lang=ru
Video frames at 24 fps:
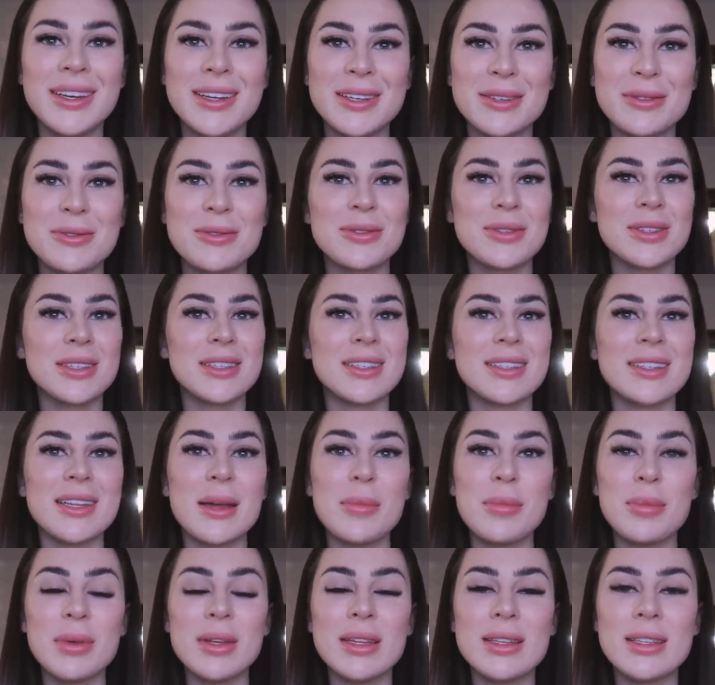в
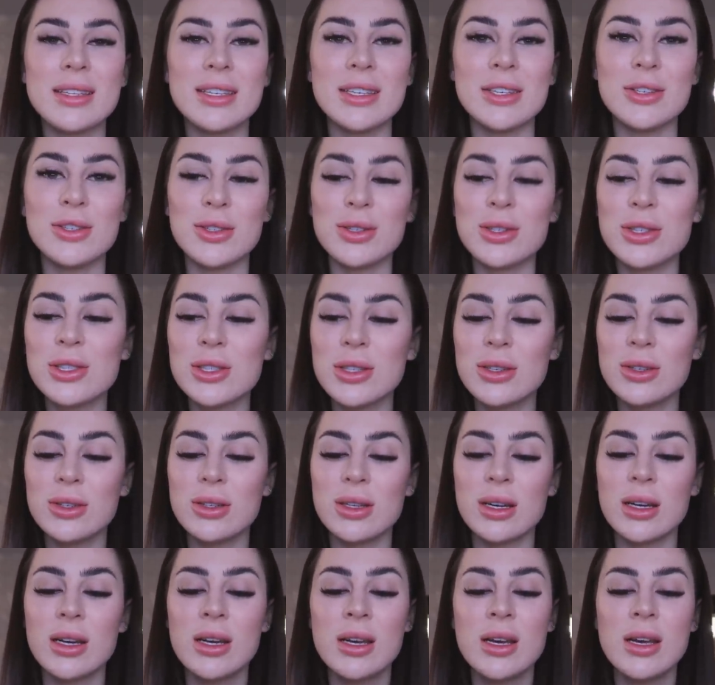напитки, еще
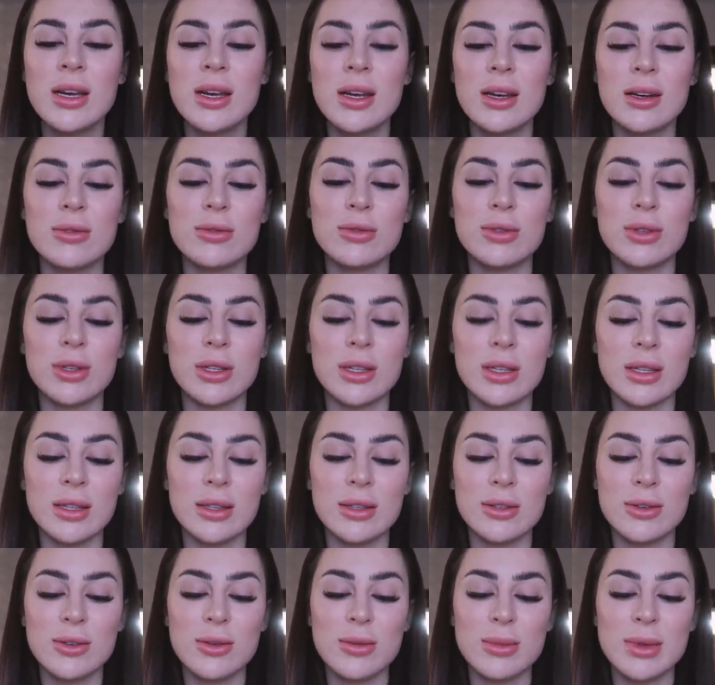что-то, вот,
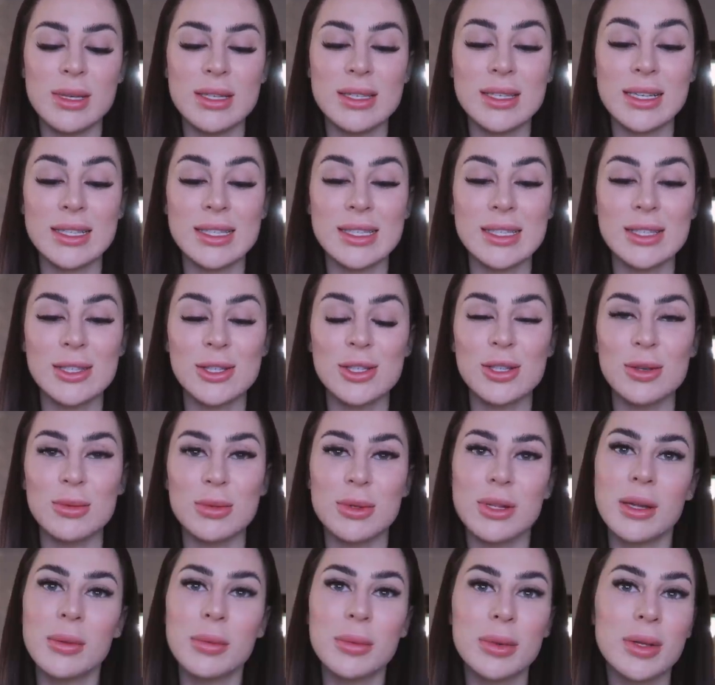но мне захотелось,
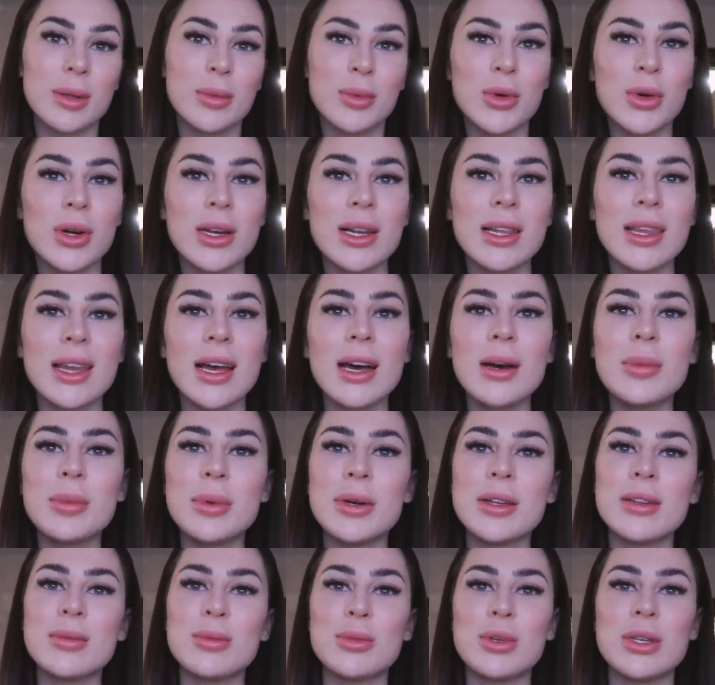чтобы там было много льда,
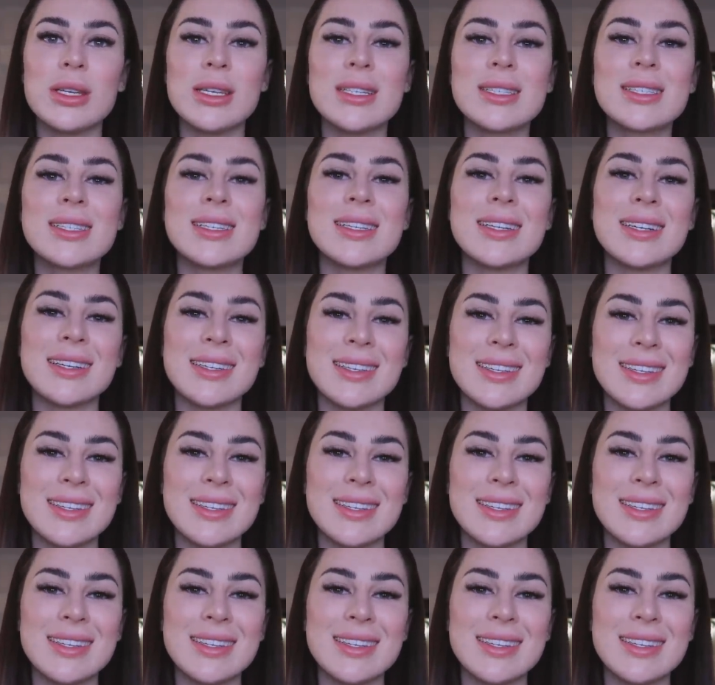поэтому я несколько